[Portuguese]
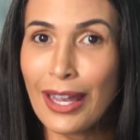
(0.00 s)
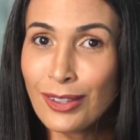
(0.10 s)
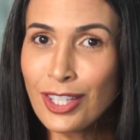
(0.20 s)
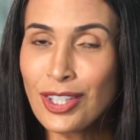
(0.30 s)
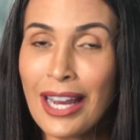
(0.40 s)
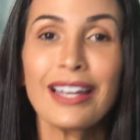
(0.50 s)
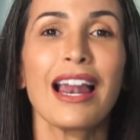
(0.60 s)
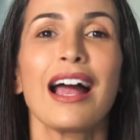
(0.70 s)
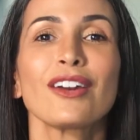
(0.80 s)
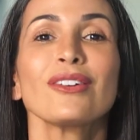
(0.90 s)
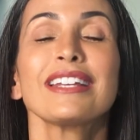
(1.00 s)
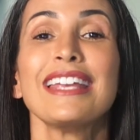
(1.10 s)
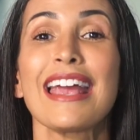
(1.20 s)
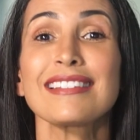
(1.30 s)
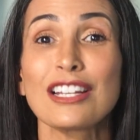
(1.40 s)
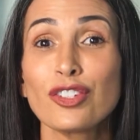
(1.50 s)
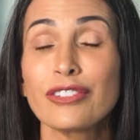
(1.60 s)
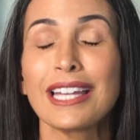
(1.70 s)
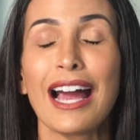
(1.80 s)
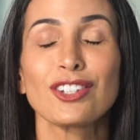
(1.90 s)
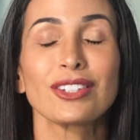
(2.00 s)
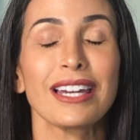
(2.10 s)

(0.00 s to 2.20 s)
quero deixar claro que essa atividade